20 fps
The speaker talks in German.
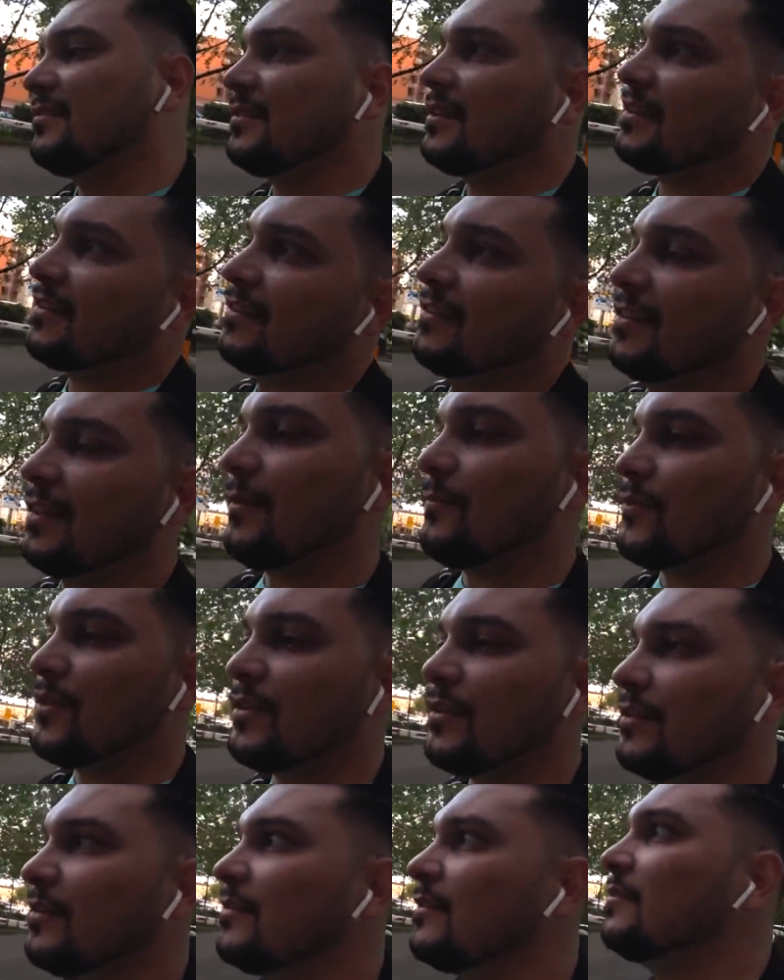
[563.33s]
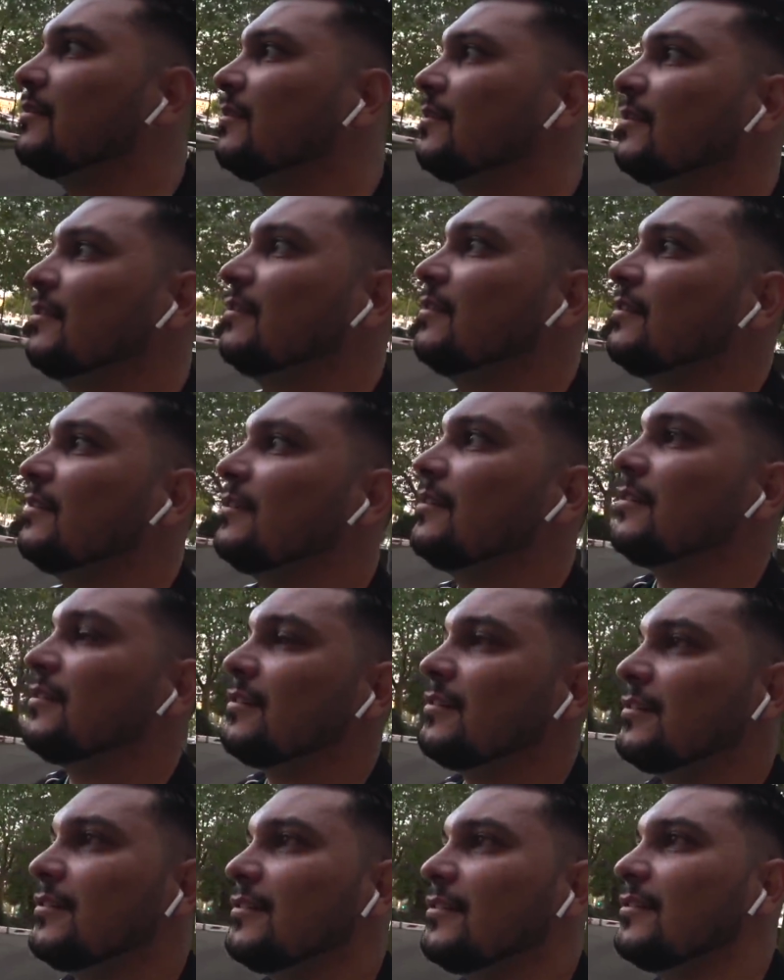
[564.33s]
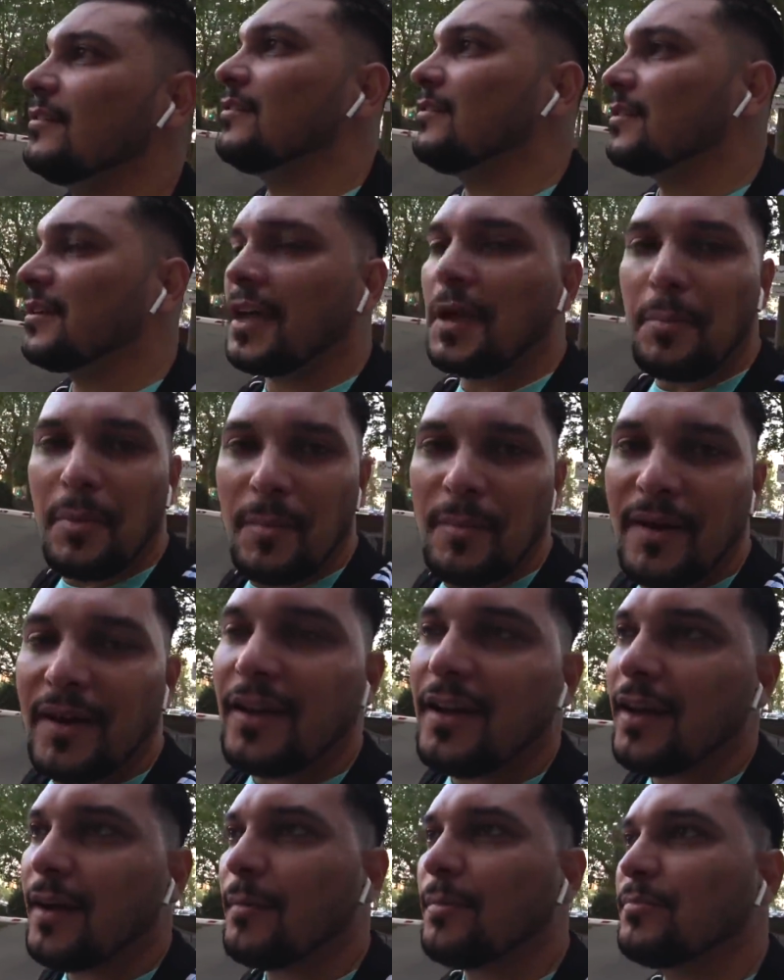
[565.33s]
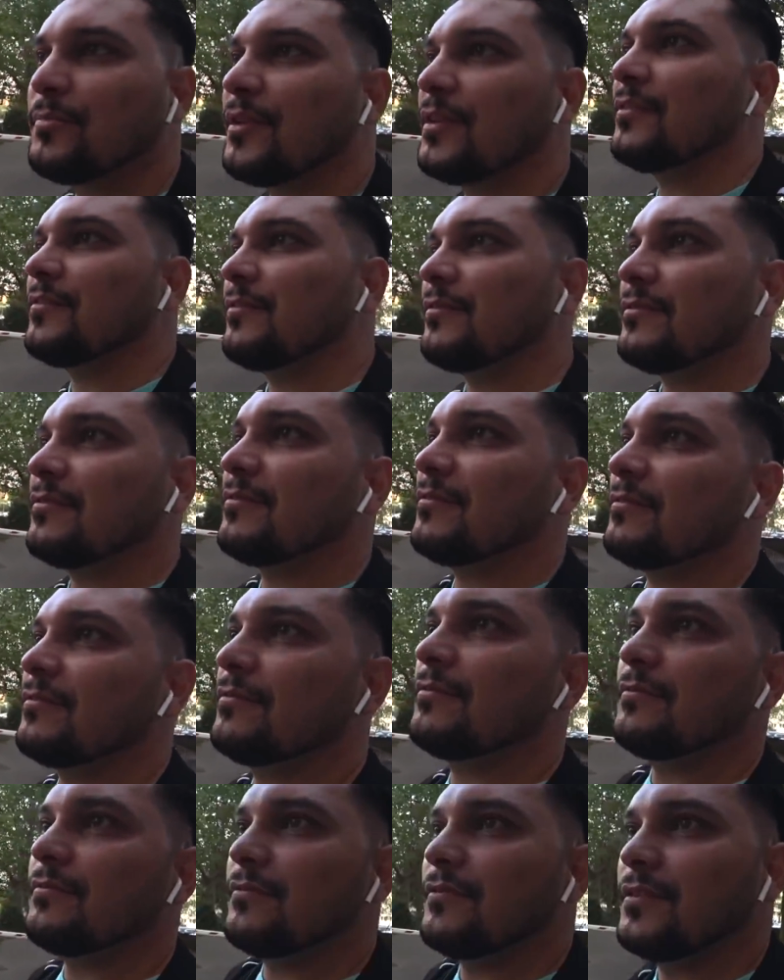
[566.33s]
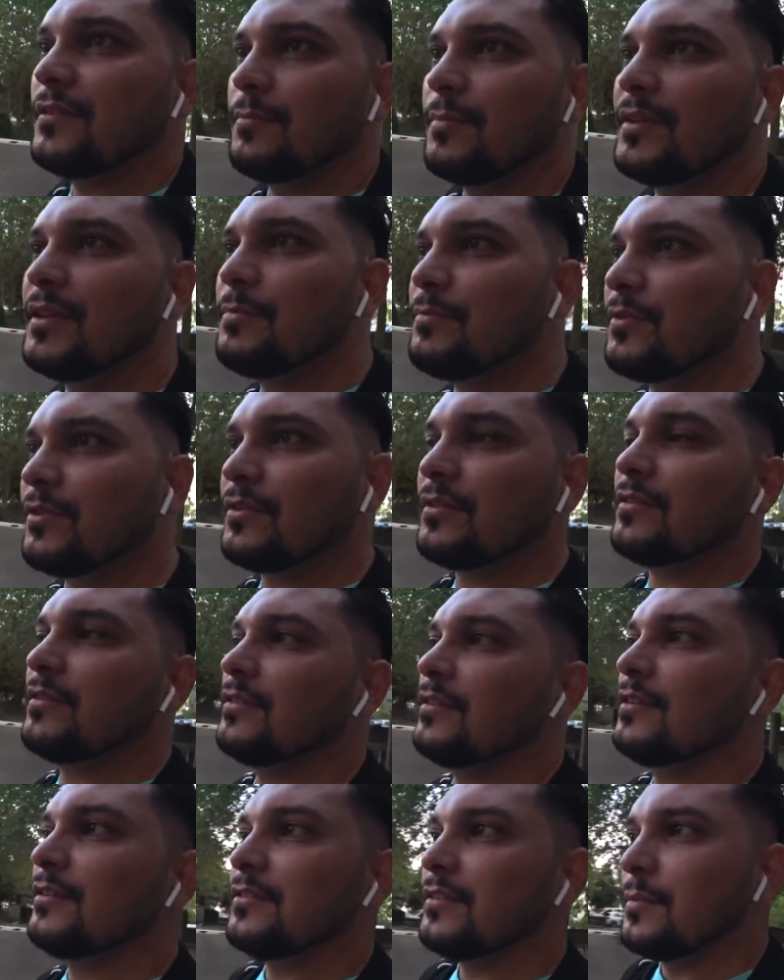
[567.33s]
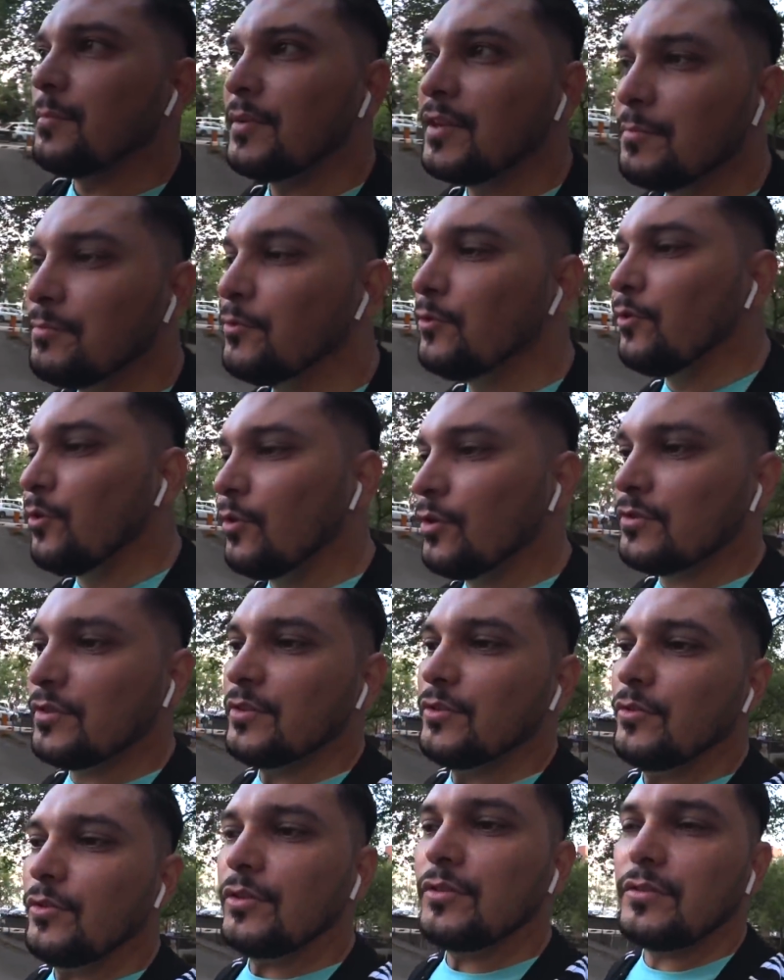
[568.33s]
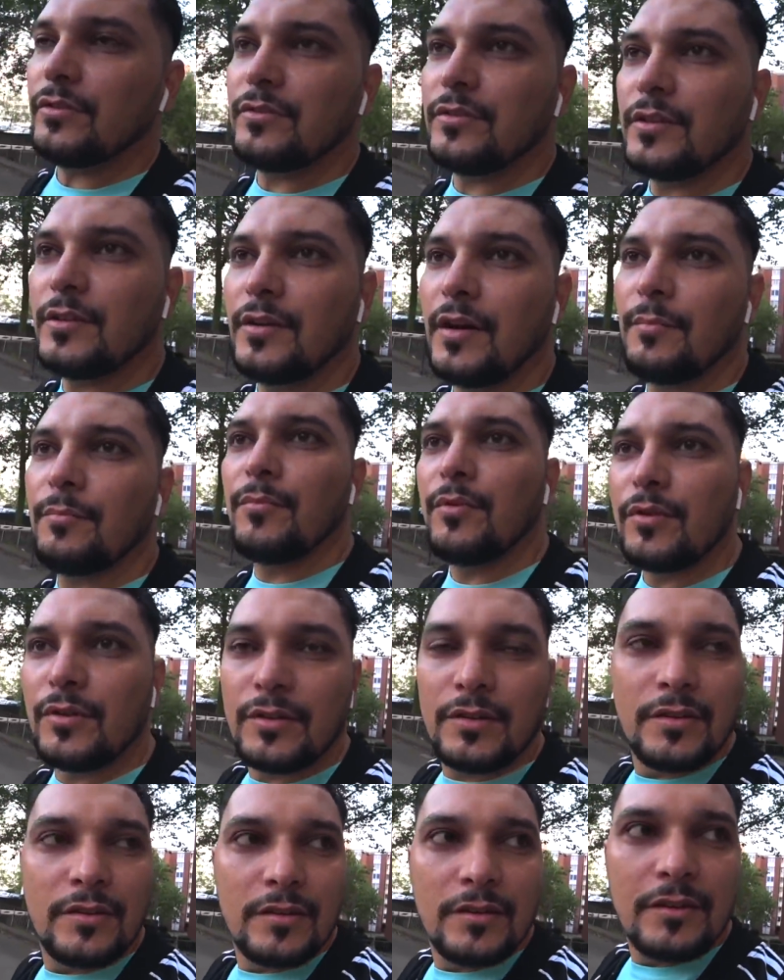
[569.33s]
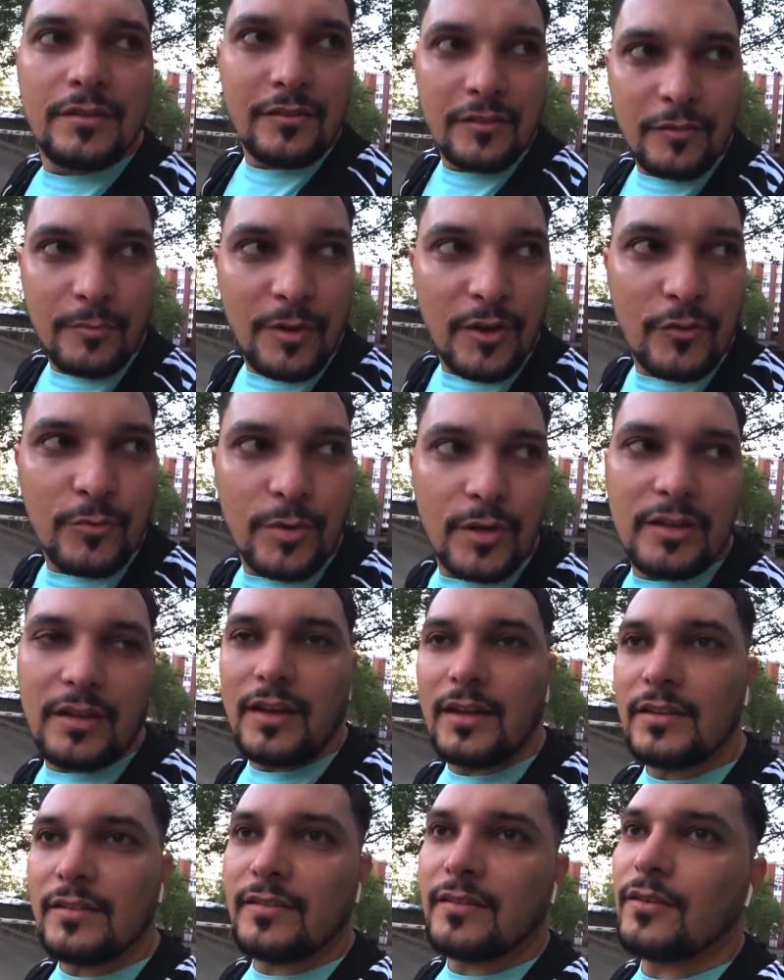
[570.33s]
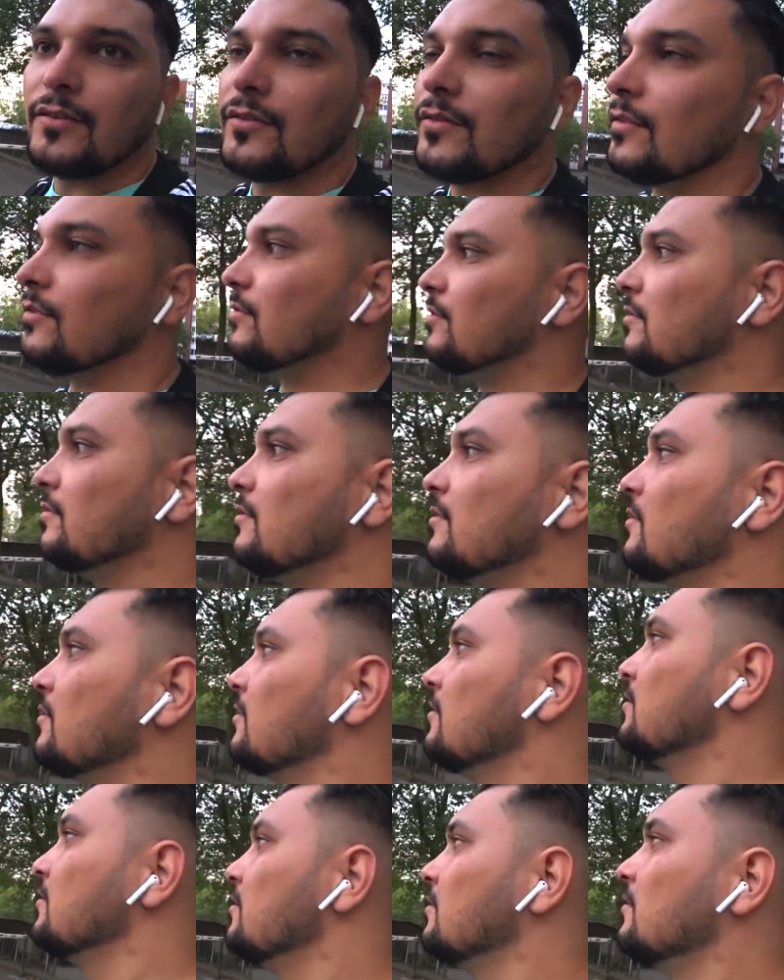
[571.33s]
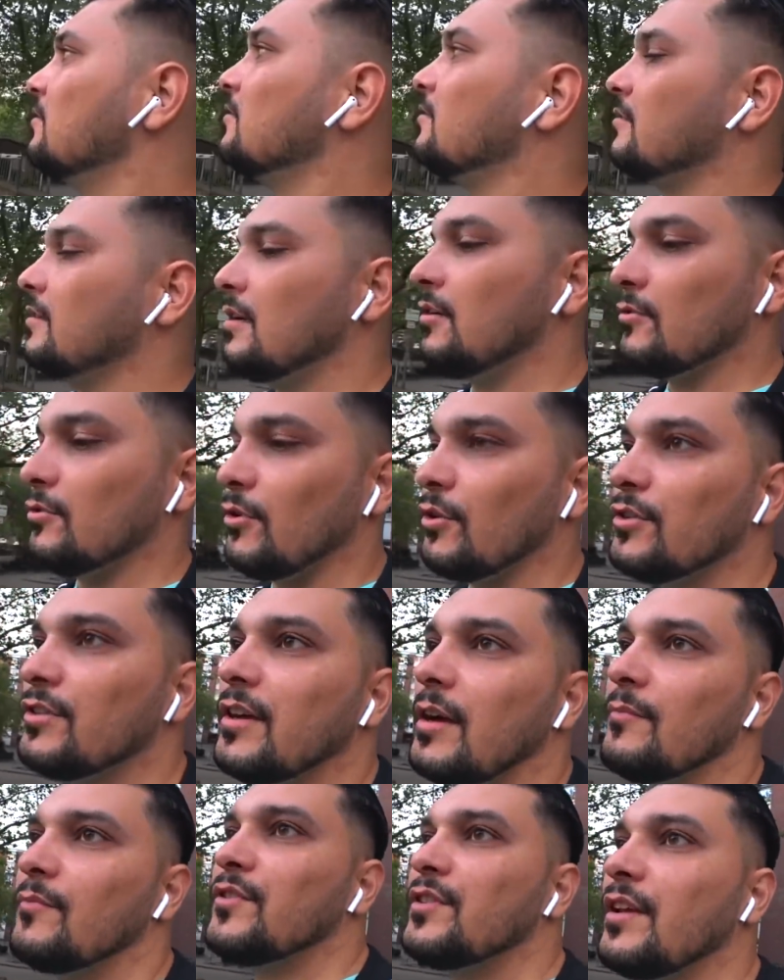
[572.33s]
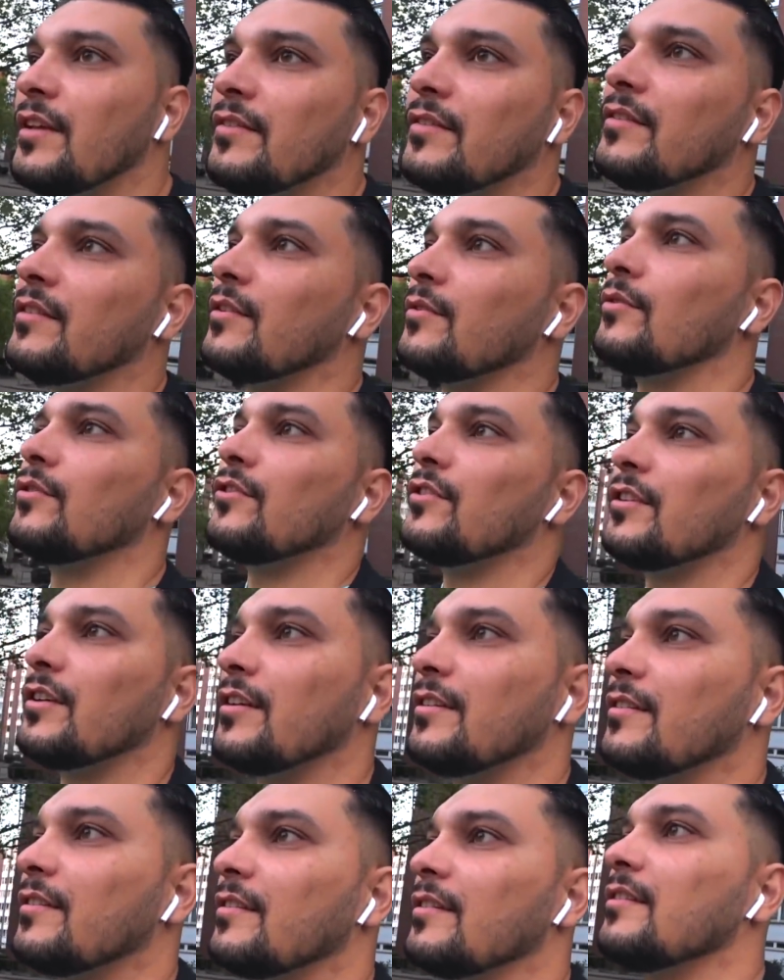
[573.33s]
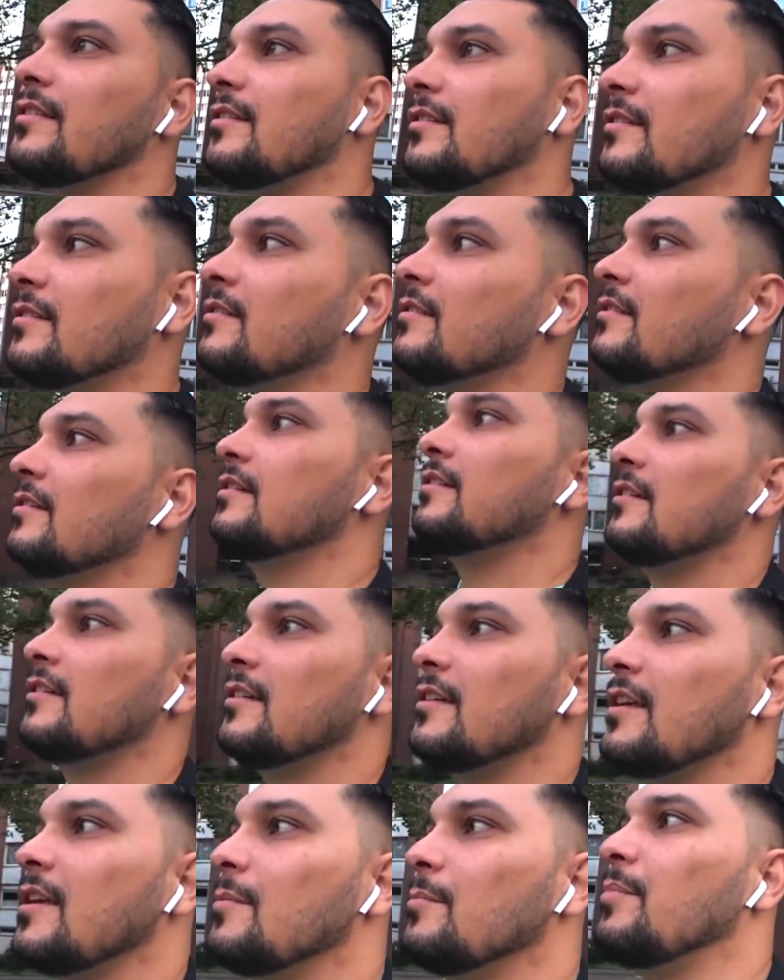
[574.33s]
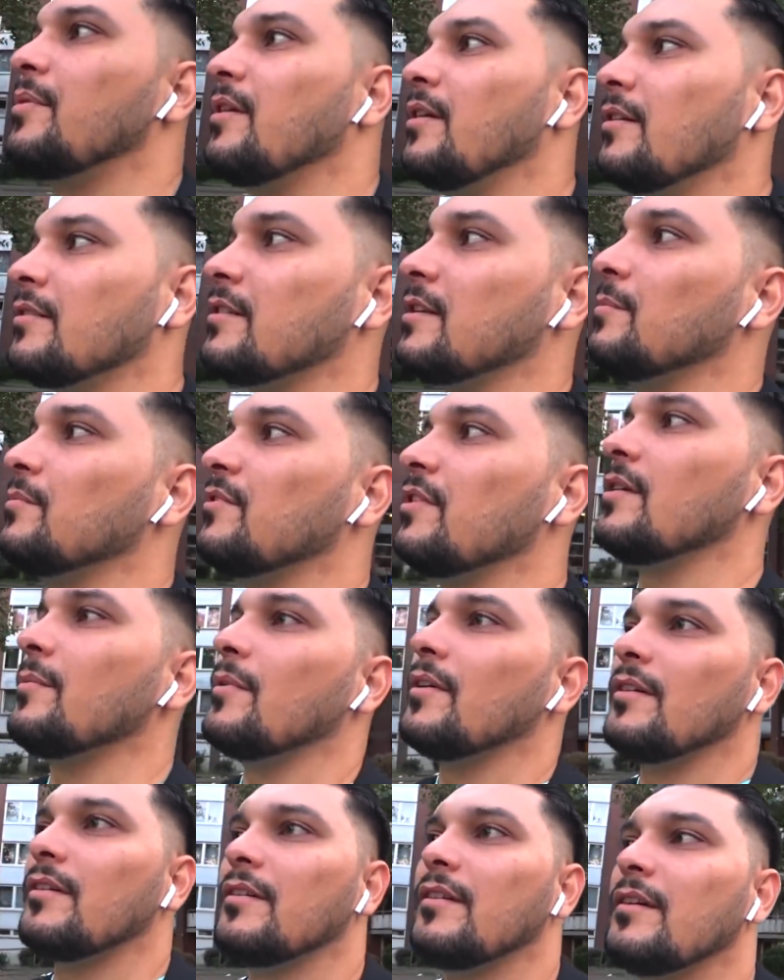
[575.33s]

letztens haben wir äh, Reeperbahn gehabt, dann die, beliebte, die beliebten Orte dort in Hamburg, zum Beispiel an der Alster und so. Ja, und heute haben wir das natürlich die ganze Zeit im Plan, im Thema.